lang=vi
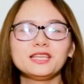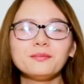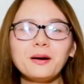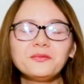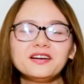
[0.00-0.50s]
như
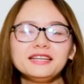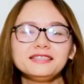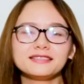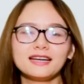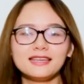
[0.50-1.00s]
mong với
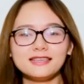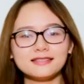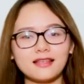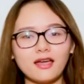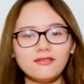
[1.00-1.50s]
những cái chia
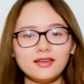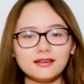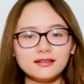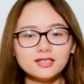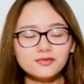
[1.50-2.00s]
sẻ về
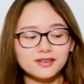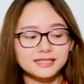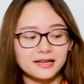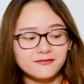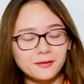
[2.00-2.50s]
kiến thức về
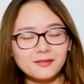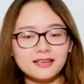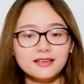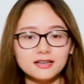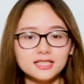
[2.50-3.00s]
sản phẩm
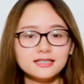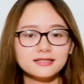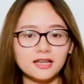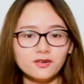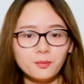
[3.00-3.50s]
nãy giờ như chia
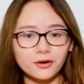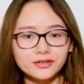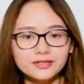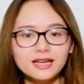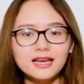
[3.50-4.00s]
sẻ với mọi
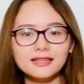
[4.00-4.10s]
người